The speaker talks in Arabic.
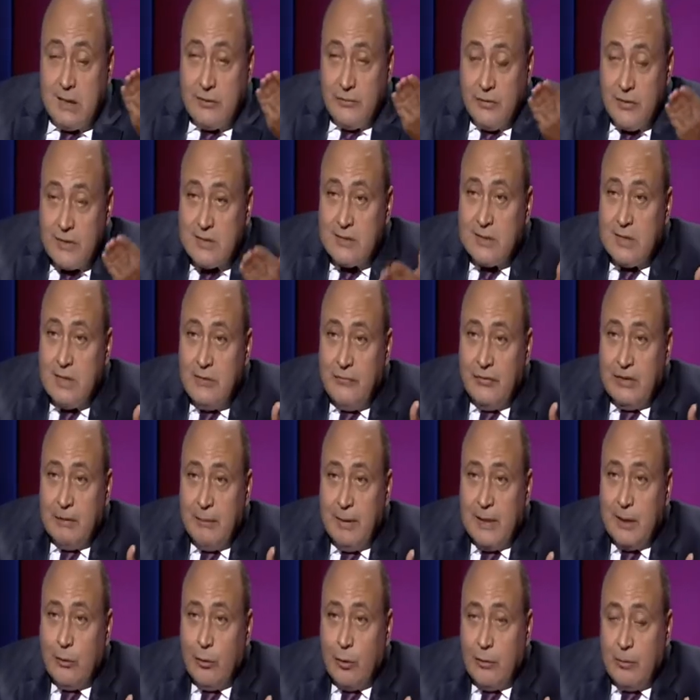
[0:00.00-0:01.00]
فلسطين في
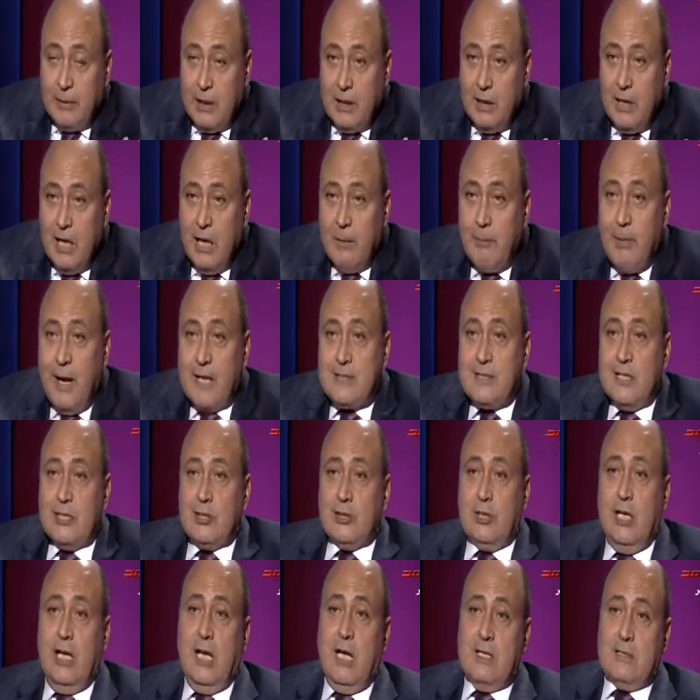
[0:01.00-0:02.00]
48 ما
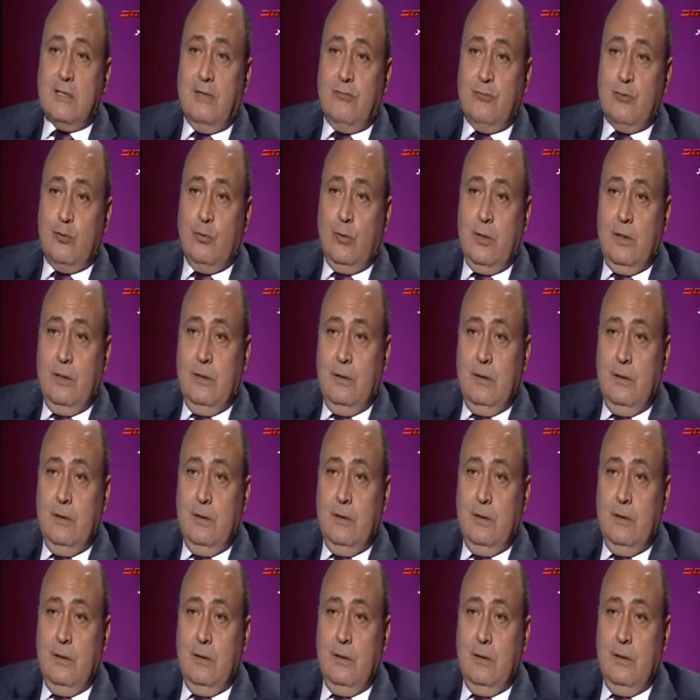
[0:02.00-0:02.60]
حصلش اللي حصل في سوريا